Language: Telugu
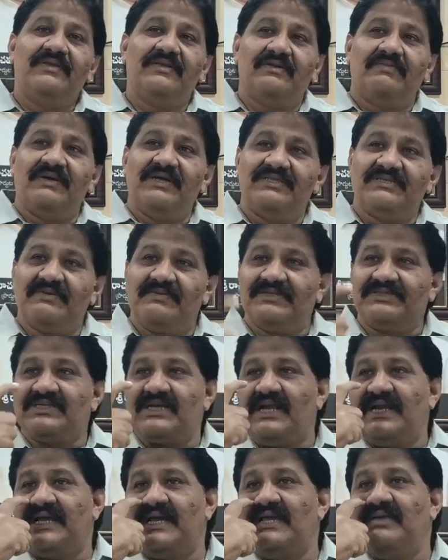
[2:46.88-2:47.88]
ఇరవై ఐదు
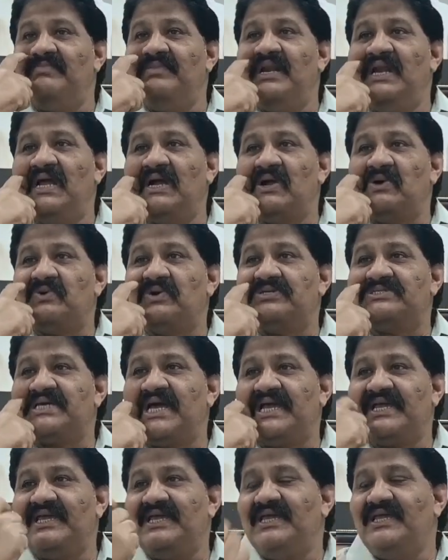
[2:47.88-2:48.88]
సంవత్సరాలుగా ఎమ్మెల్యేగా
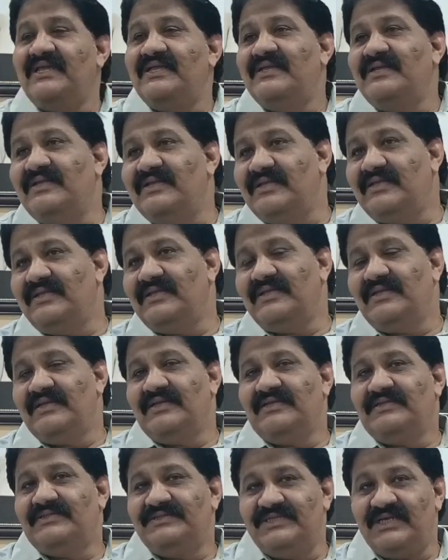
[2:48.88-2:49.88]
కొనసాగి
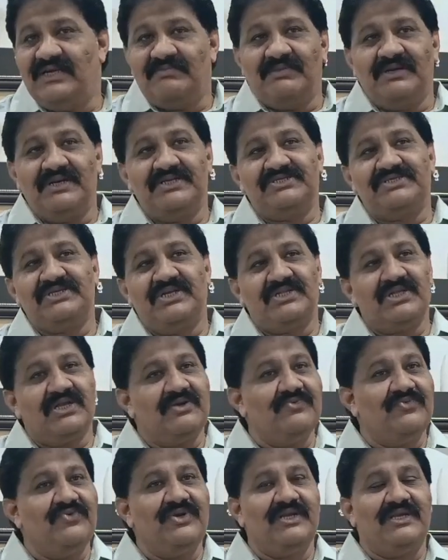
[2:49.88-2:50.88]
జన్మనిచ్చిన తన
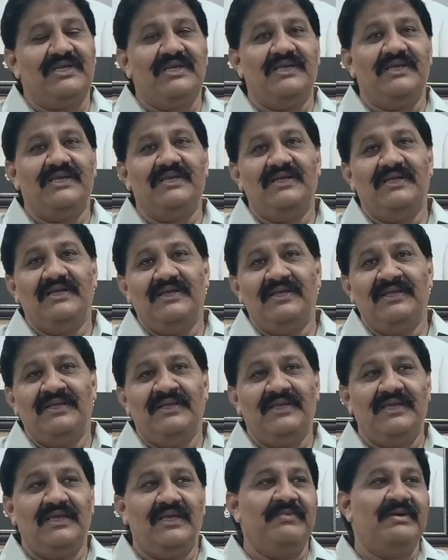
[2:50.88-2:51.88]
ఊరికి
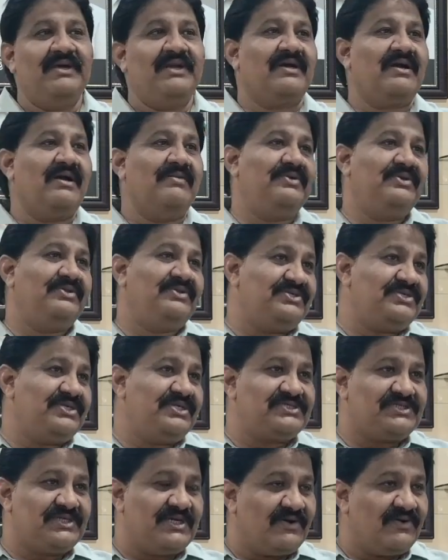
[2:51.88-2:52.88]
ఏ మేరకు అభివృద్ధి
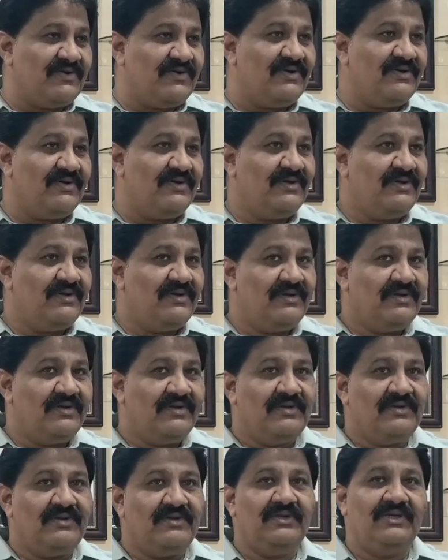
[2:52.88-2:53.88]
చేసినాడో
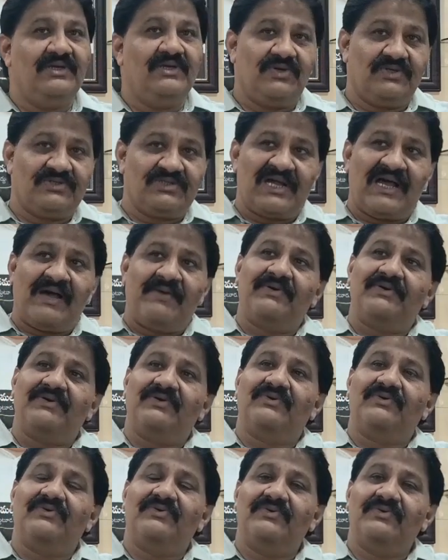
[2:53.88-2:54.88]
ఈరోజు
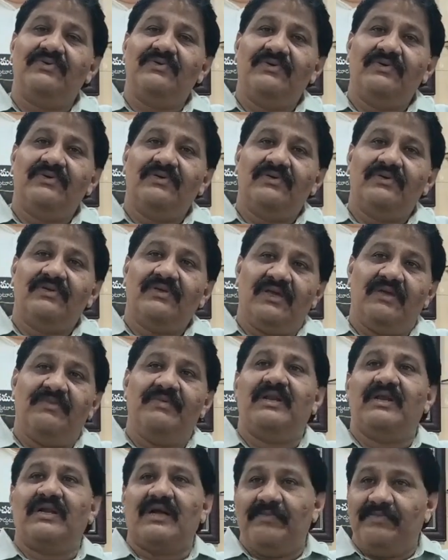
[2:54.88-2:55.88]
కామనూరు ఏ
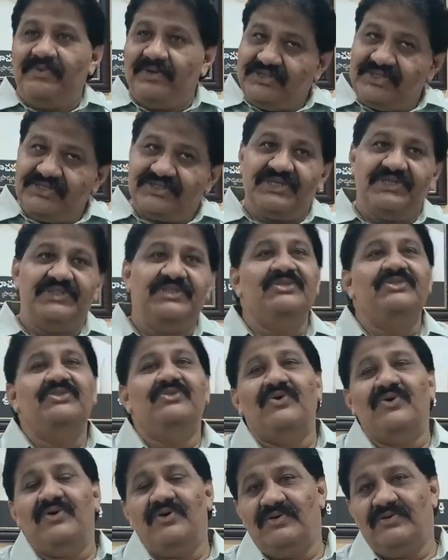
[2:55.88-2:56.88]
మేరకు అభివృద్ధి
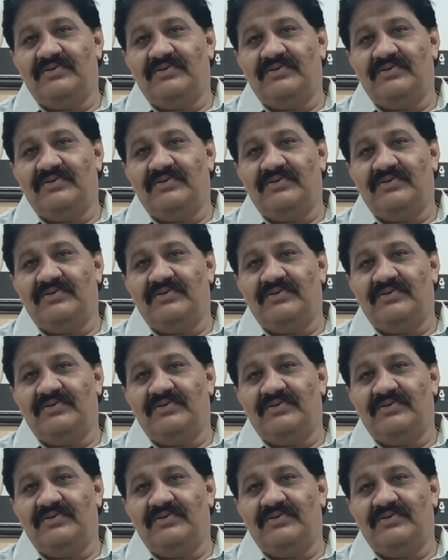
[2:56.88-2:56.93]
చెందిందో